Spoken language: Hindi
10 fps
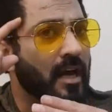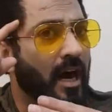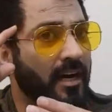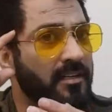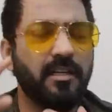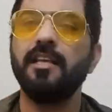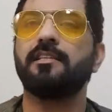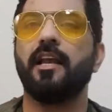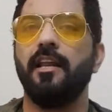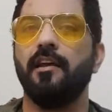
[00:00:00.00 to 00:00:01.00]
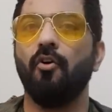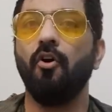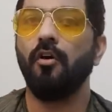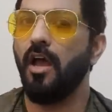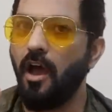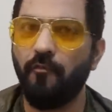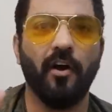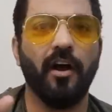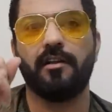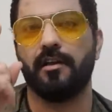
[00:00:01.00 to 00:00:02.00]
हर चीज के लिए वो
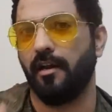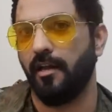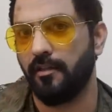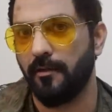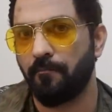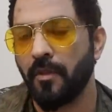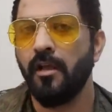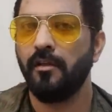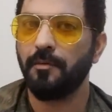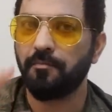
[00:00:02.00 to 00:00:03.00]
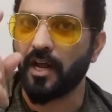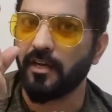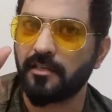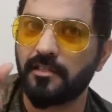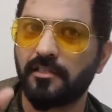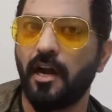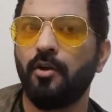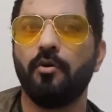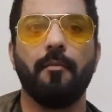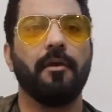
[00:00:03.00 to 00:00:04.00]
एफर्ट कर रहा था जब टास्क
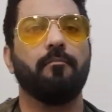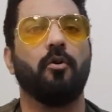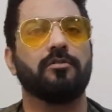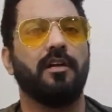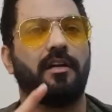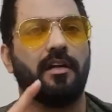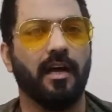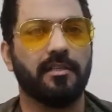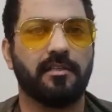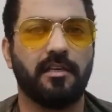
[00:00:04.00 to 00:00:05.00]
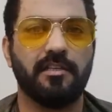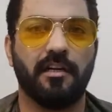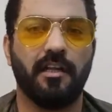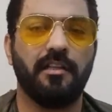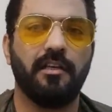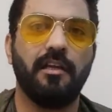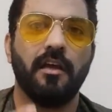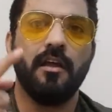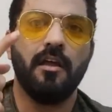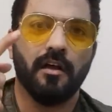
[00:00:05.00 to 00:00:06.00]
स्टार्ट हुआ बिग बॉस ने टास्क की चिट्ठी दी
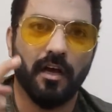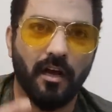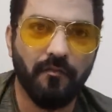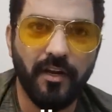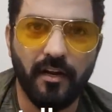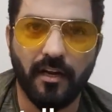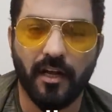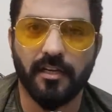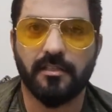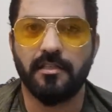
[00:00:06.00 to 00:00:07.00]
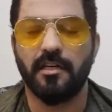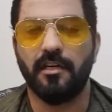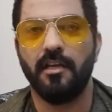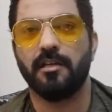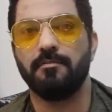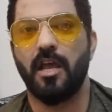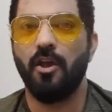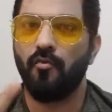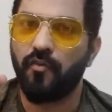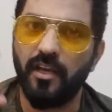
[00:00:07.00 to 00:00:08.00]
करणवीर ने टास्क की चिट्ठी समझाई
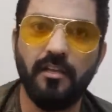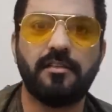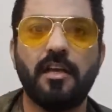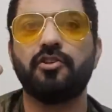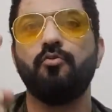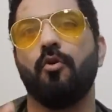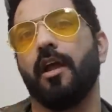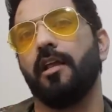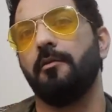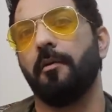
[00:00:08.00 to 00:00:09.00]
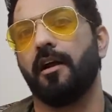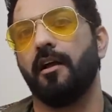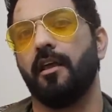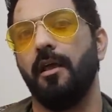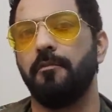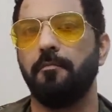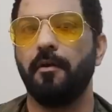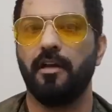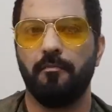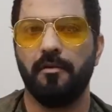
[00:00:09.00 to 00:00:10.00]
और वहीं से शुरू हो गया दीपक का गेम दीपक
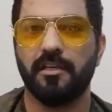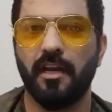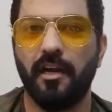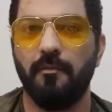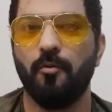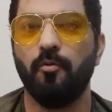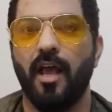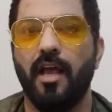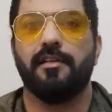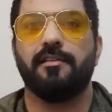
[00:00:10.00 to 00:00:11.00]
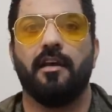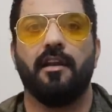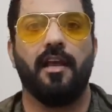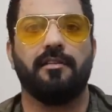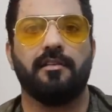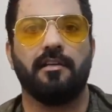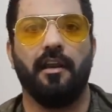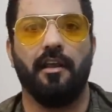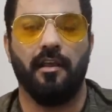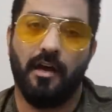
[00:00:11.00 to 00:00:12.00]
ने अपनी सारी टीम को बोला ऐसे ऐसे करके ऐसे ऐसे
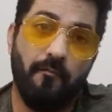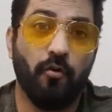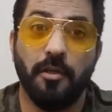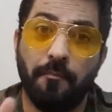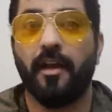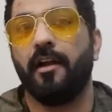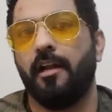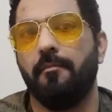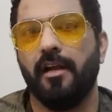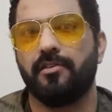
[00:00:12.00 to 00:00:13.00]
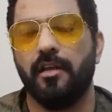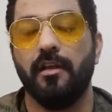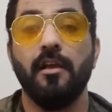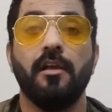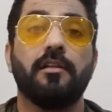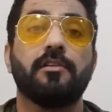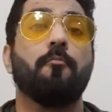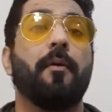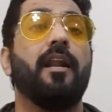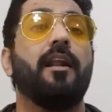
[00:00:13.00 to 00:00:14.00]
करेंगे अब वो दीपक की टीम है एक्चुअली जिसको
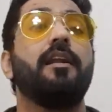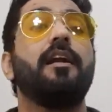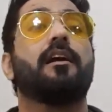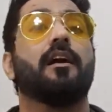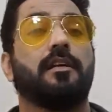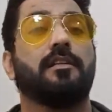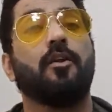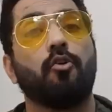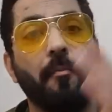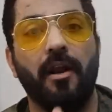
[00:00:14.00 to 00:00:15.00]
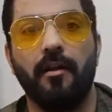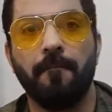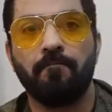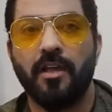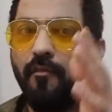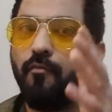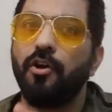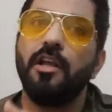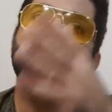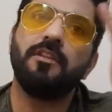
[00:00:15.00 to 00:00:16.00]
पहले लीड करता था रोमिल अब वो
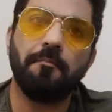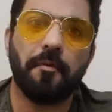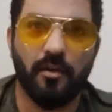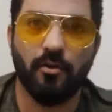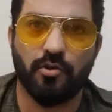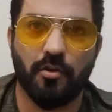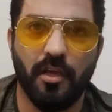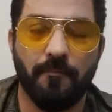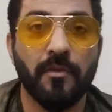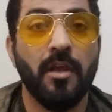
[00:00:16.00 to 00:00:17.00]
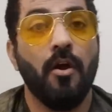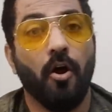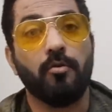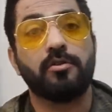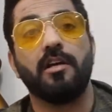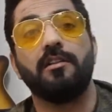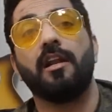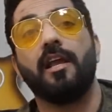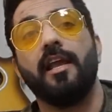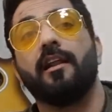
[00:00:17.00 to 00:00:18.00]
टीम दीपक की हो चुकी है और उसके अंदर
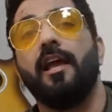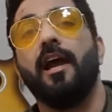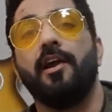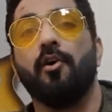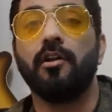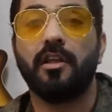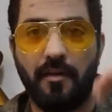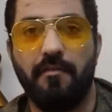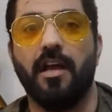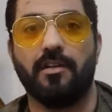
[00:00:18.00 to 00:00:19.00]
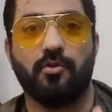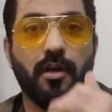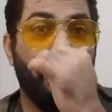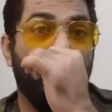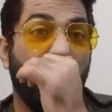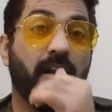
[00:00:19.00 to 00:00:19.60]
एक नया एड ऑन केवी आ चुका है एक